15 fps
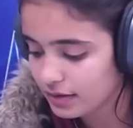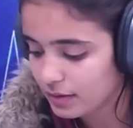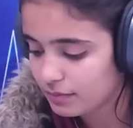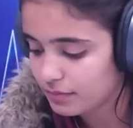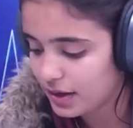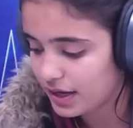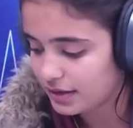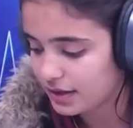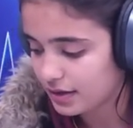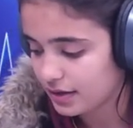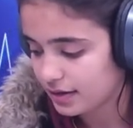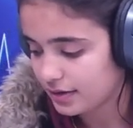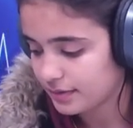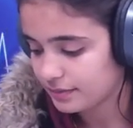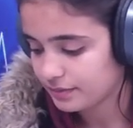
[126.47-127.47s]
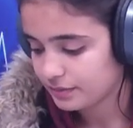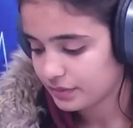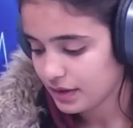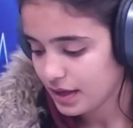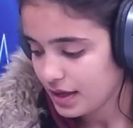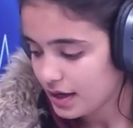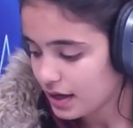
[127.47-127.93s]
بعدك
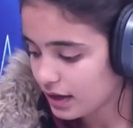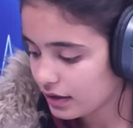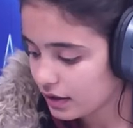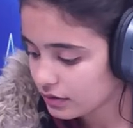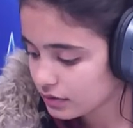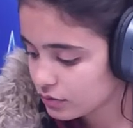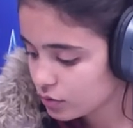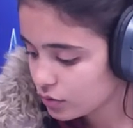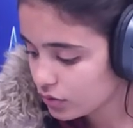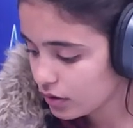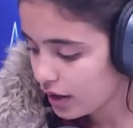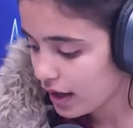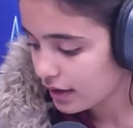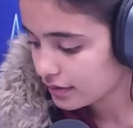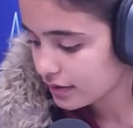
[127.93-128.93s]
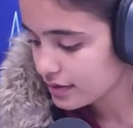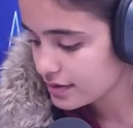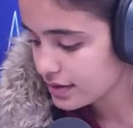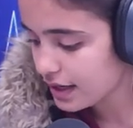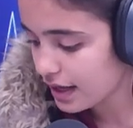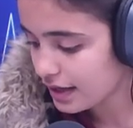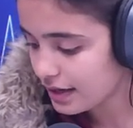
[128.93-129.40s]
أردت أن
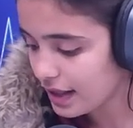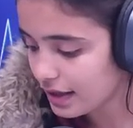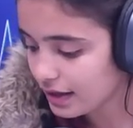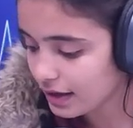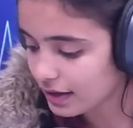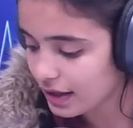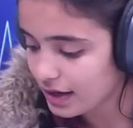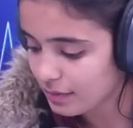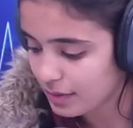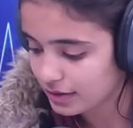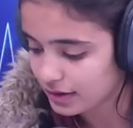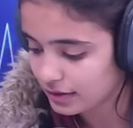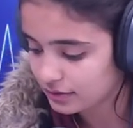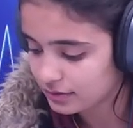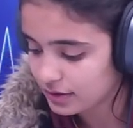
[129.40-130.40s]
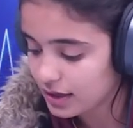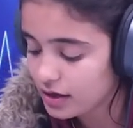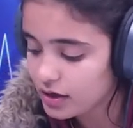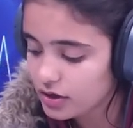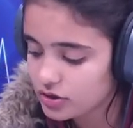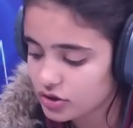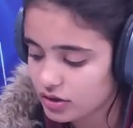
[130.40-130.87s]
تصل إليك كلمة
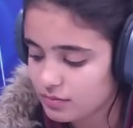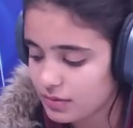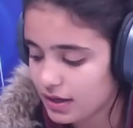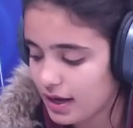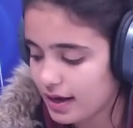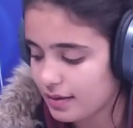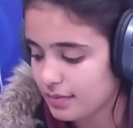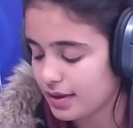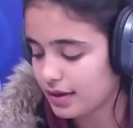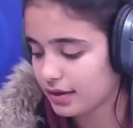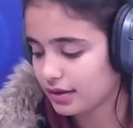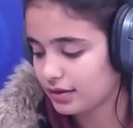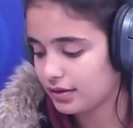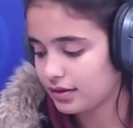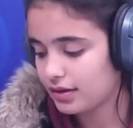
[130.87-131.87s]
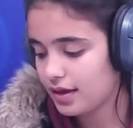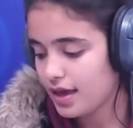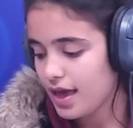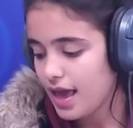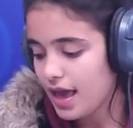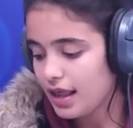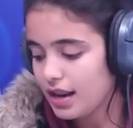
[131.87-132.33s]
خرجت من أعماقي
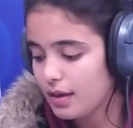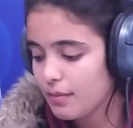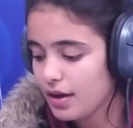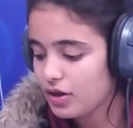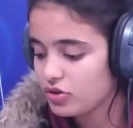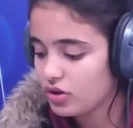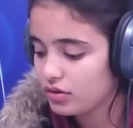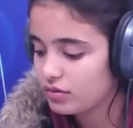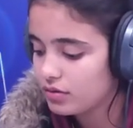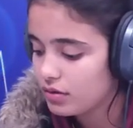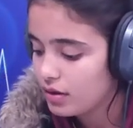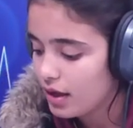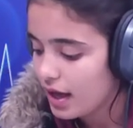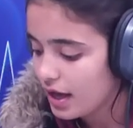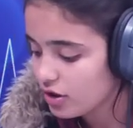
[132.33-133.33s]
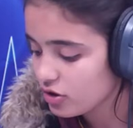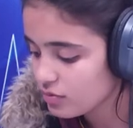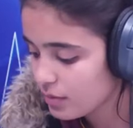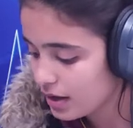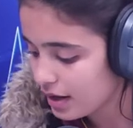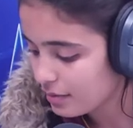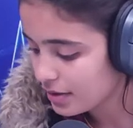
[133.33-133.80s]
لم أجد
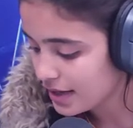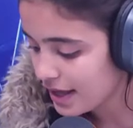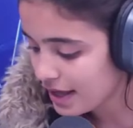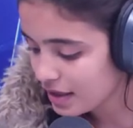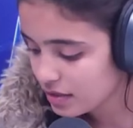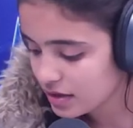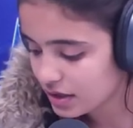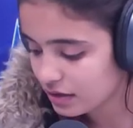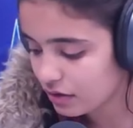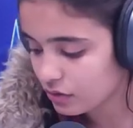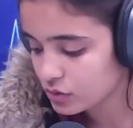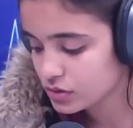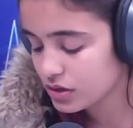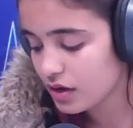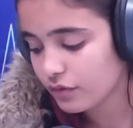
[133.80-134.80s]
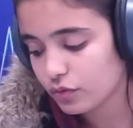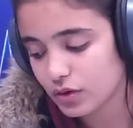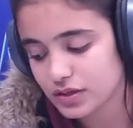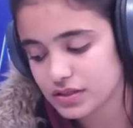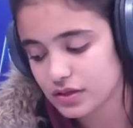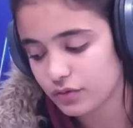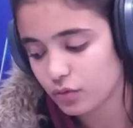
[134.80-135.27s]
أجمل من هذه الأوصاف
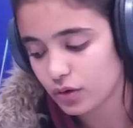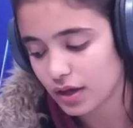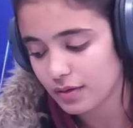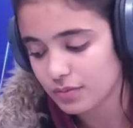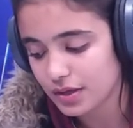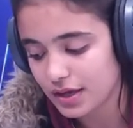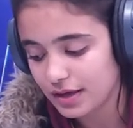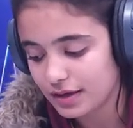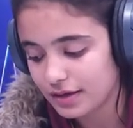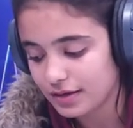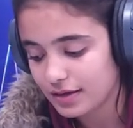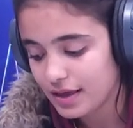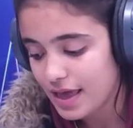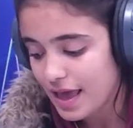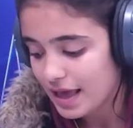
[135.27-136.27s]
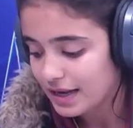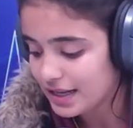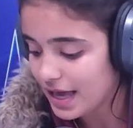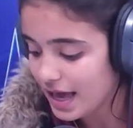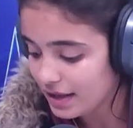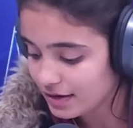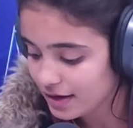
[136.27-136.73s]
أصفك بها
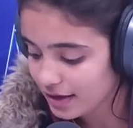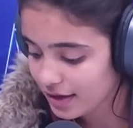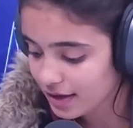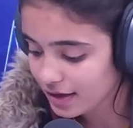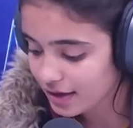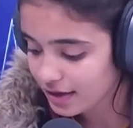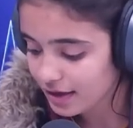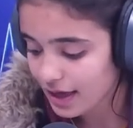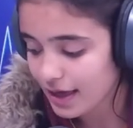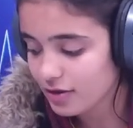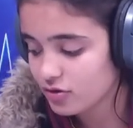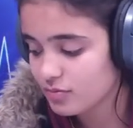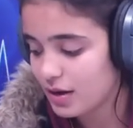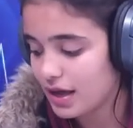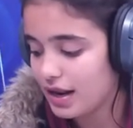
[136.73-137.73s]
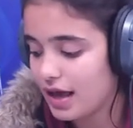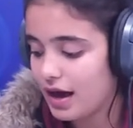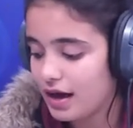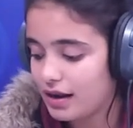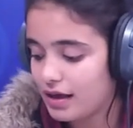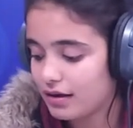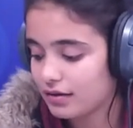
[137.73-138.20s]
لأنك أجمل
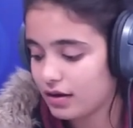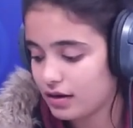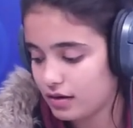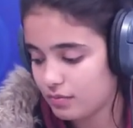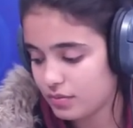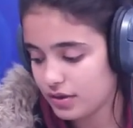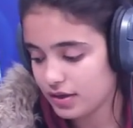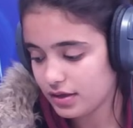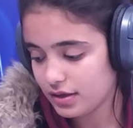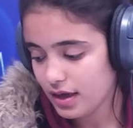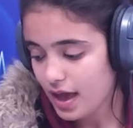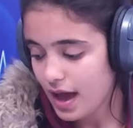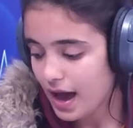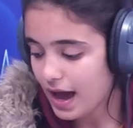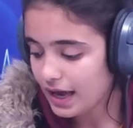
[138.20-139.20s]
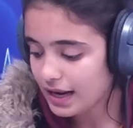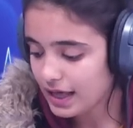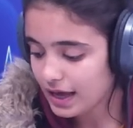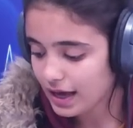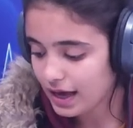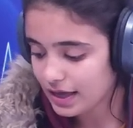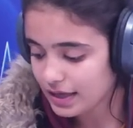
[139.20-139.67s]
على قلبي على
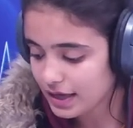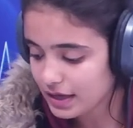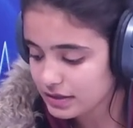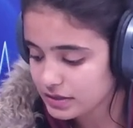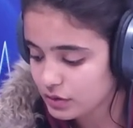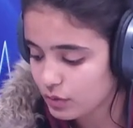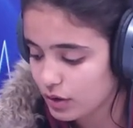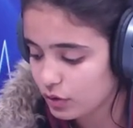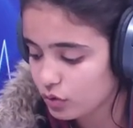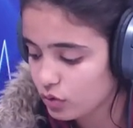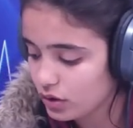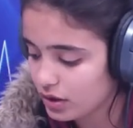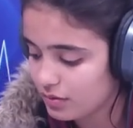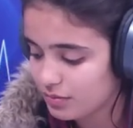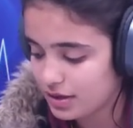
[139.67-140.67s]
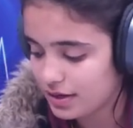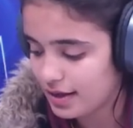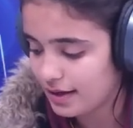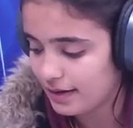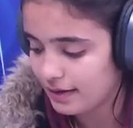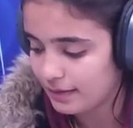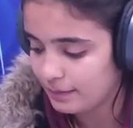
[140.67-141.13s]
حياتي وروحي
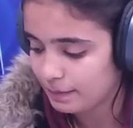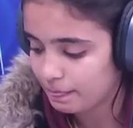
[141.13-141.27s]
منها